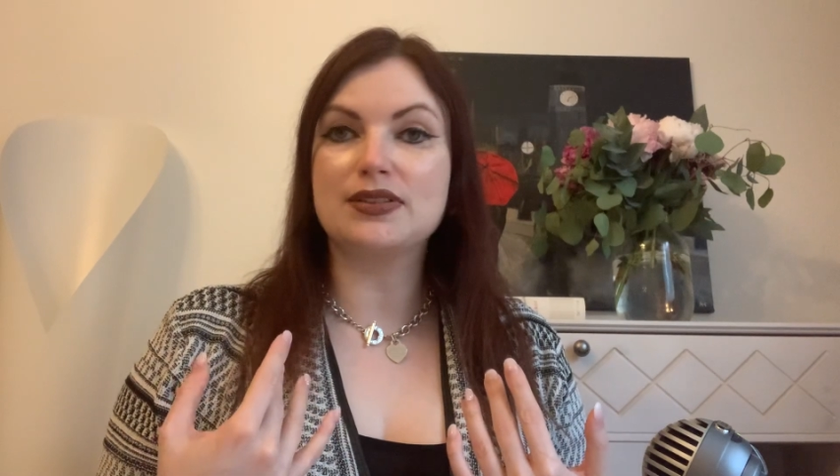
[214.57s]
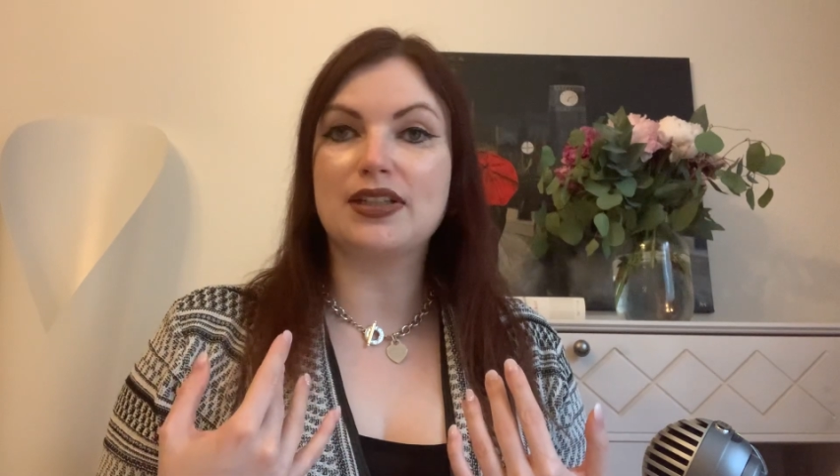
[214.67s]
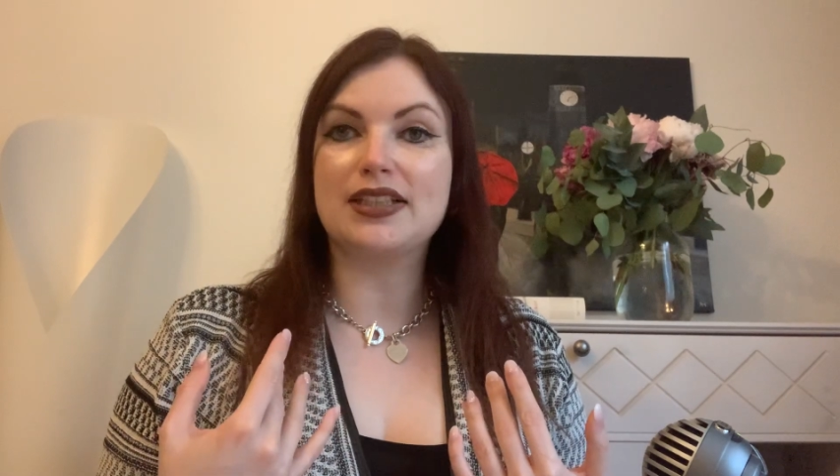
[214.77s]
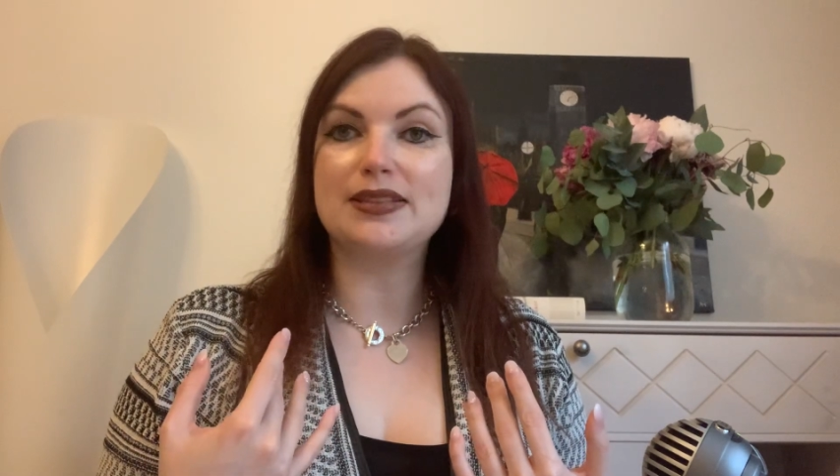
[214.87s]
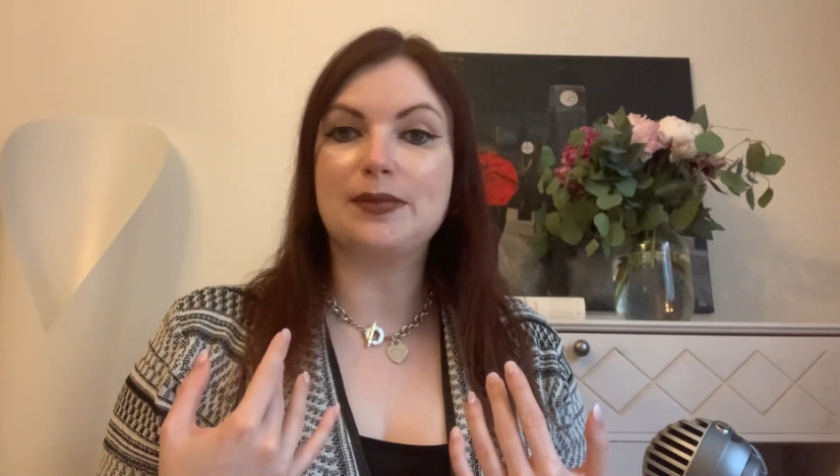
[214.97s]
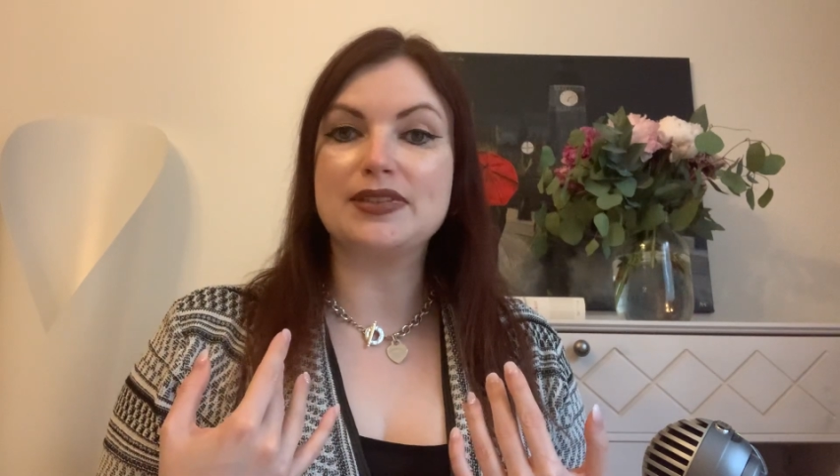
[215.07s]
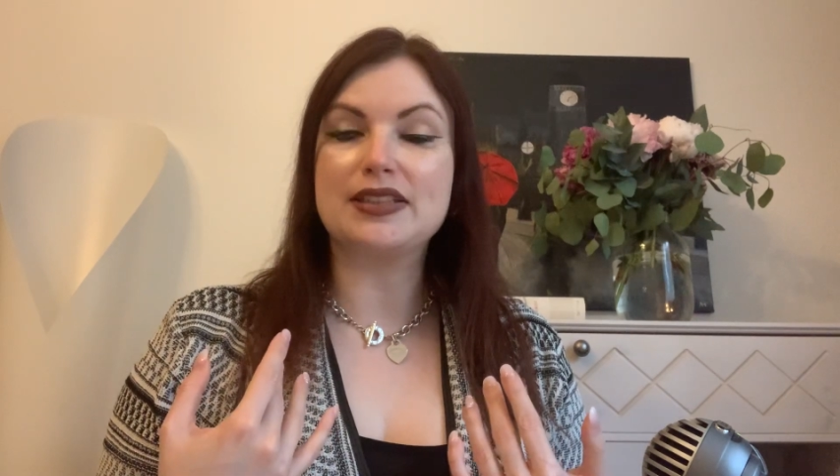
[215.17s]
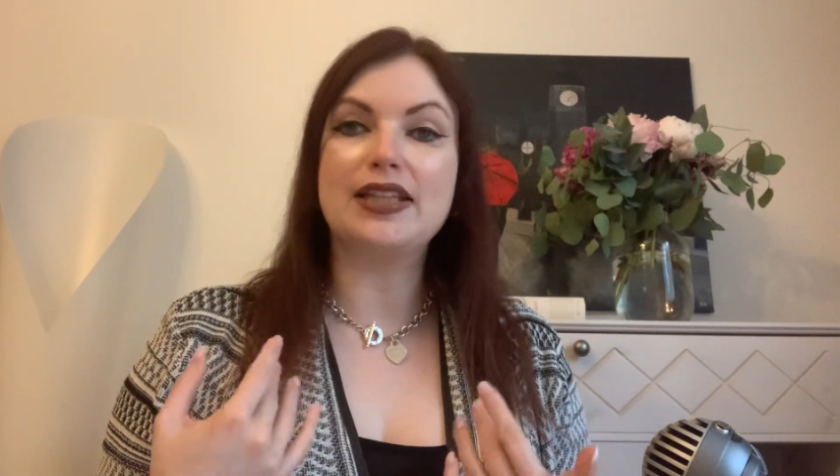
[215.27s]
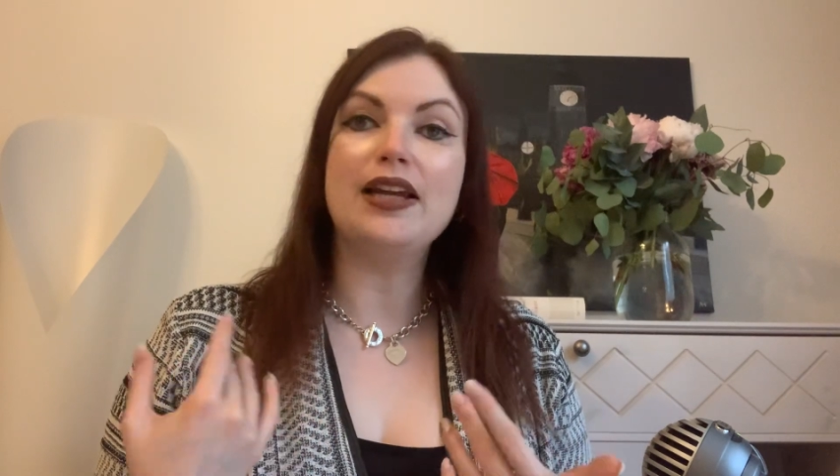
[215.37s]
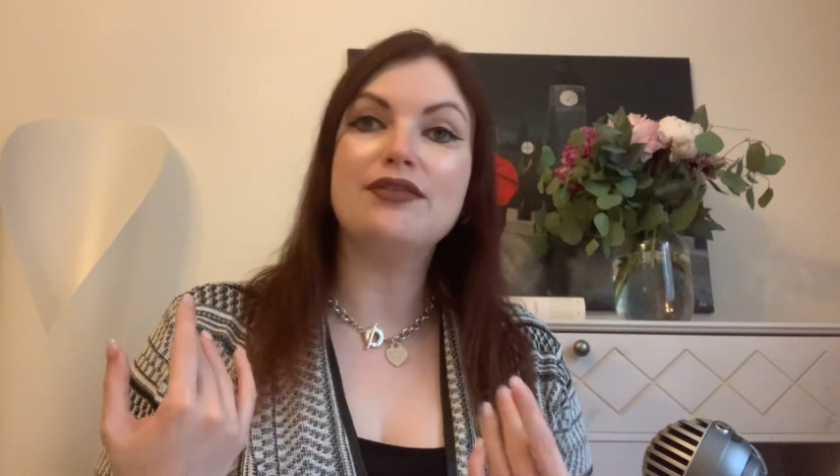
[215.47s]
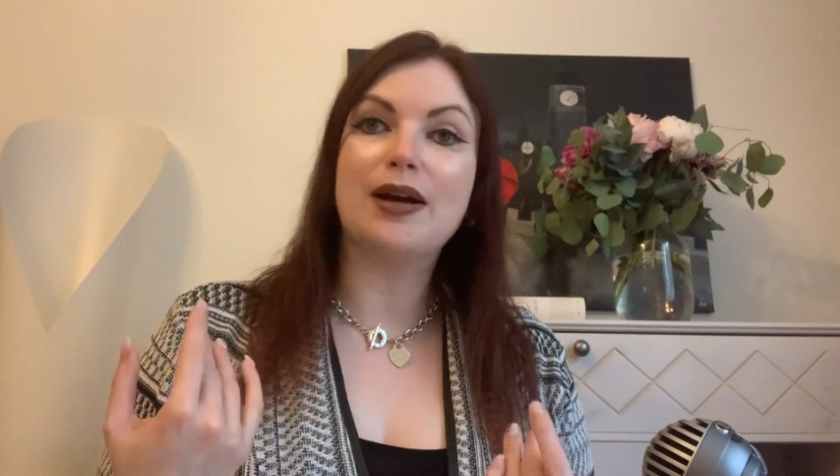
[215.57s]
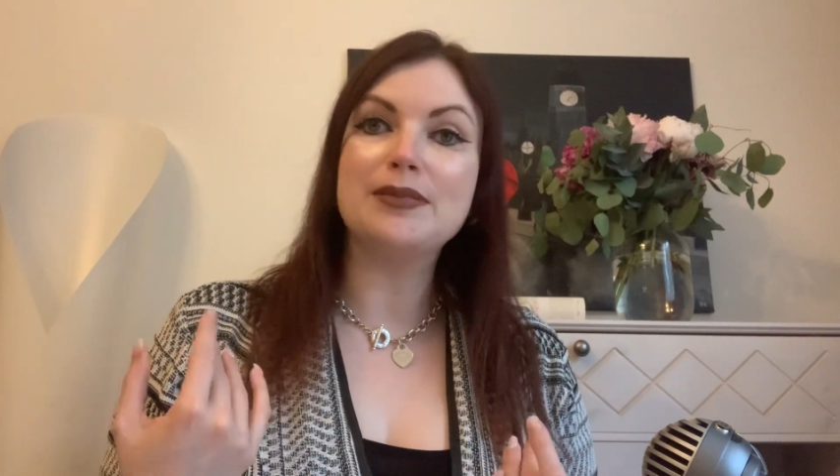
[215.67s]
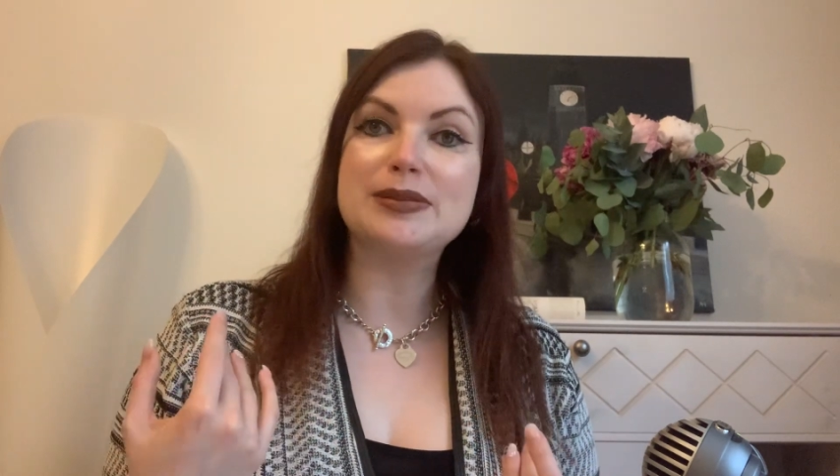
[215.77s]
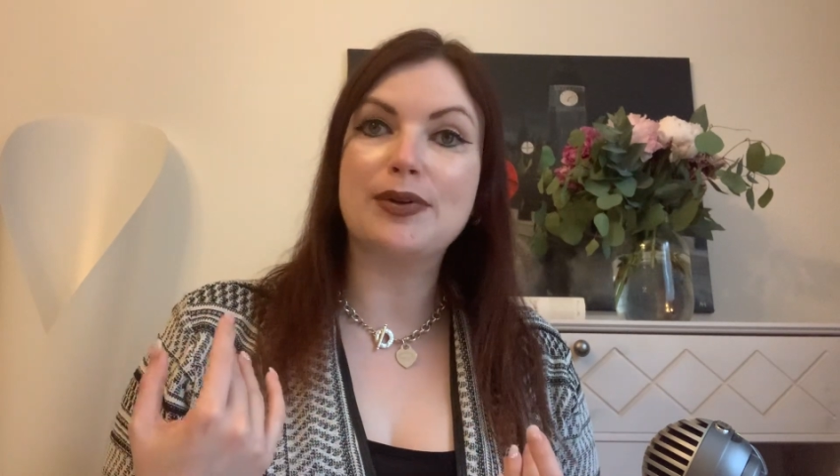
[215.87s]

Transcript: sondern dass ihr mal sagt, hey, wir haben jetzt